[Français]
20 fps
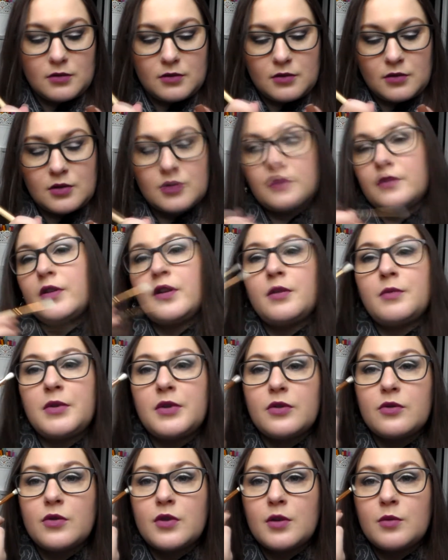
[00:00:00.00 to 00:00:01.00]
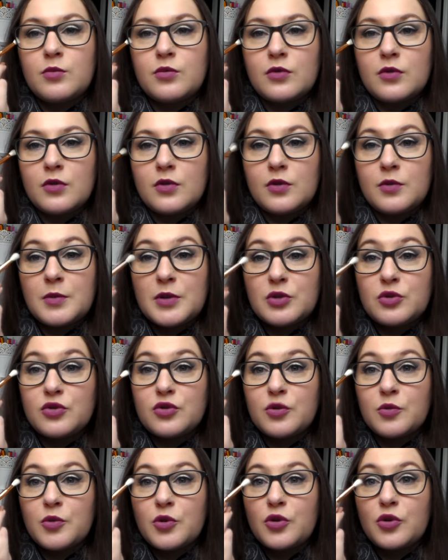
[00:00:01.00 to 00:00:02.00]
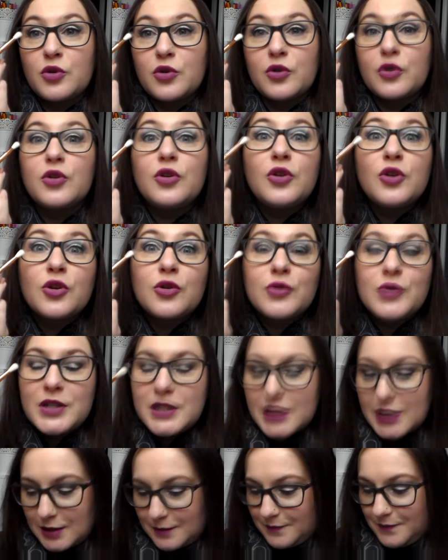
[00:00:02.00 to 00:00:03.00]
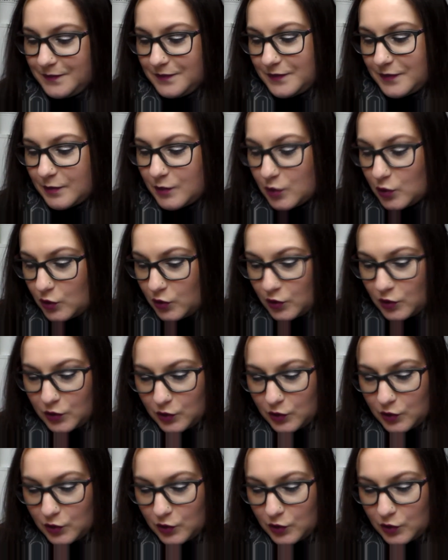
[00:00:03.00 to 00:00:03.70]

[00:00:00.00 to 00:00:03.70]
Oh, je vais l'aimer celui-là pour euh, bah, justement le crease le